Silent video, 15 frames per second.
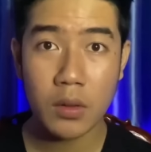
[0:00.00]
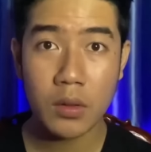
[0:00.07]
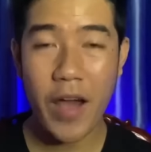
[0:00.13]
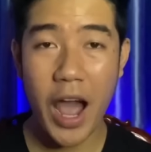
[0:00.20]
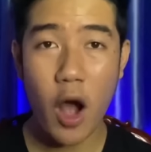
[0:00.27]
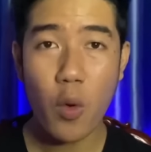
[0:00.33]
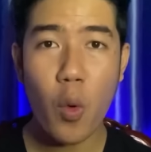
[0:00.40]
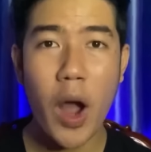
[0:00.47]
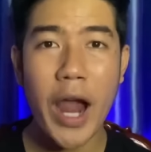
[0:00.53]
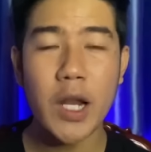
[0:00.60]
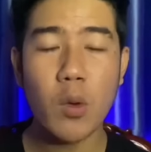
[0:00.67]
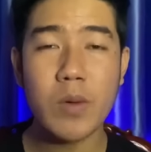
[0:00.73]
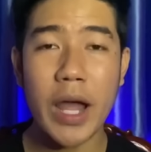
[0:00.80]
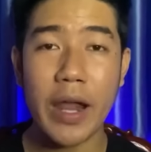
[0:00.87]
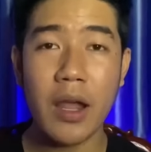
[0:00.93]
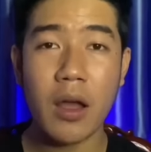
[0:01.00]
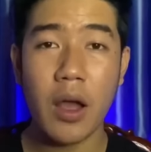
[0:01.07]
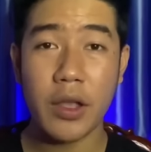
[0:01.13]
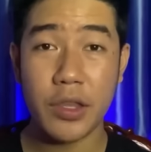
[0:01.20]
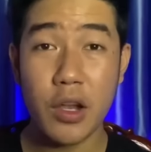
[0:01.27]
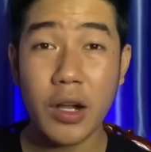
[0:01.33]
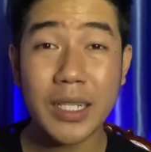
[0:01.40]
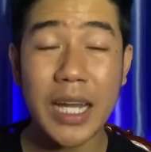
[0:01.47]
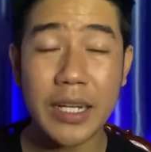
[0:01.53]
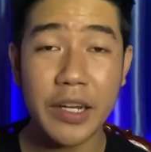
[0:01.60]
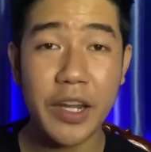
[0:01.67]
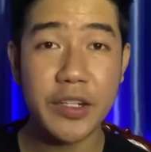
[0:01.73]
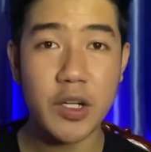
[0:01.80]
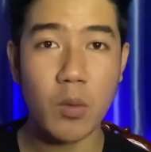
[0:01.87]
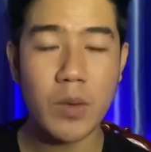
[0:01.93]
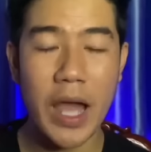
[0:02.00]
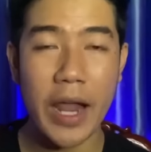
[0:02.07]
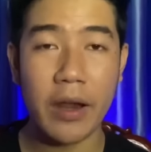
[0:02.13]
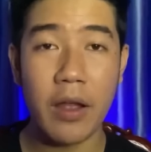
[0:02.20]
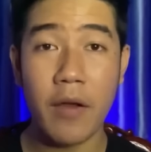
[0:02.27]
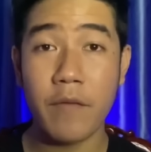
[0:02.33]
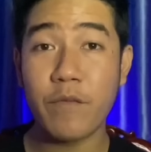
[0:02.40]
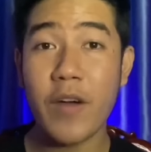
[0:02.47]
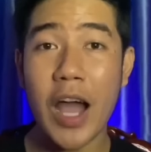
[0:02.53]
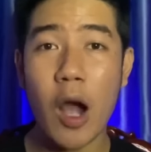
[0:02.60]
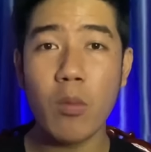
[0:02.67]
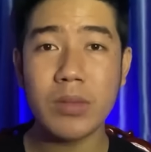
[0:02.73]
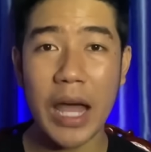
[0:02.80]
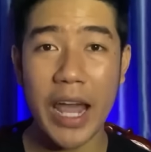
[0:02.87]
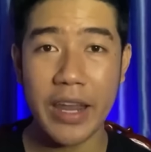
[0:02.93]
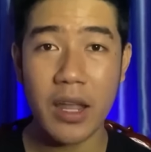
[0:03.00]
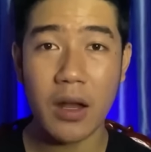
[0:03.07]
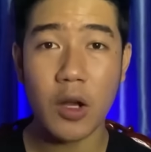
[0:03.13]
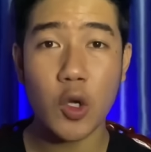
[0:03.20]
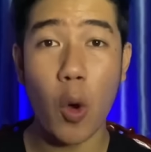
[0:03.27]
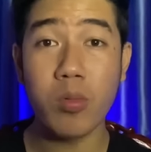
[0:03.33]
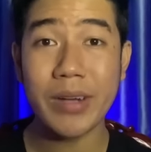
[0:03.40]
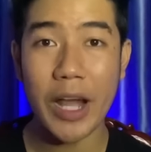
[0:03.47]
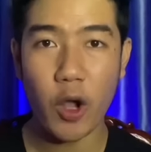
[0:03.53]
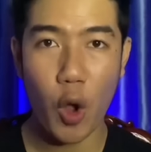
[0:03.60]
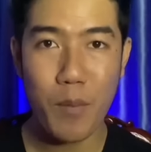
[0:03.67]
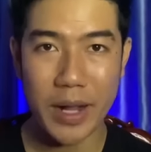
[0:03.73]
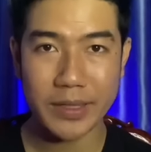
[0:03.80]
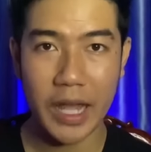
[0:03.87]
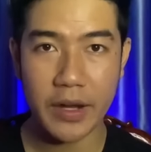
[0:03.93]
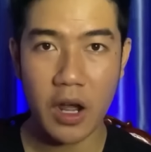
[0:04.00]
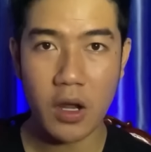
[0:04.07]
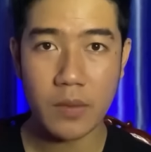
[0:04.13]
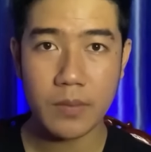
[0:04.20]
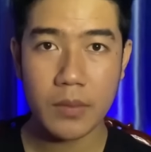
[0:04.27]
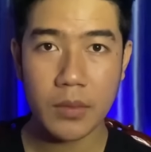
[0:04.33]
Và ở ngoài lúc này á, những cái thanh niên trong làng và ông thầy á, cũng đã có mặt tại đó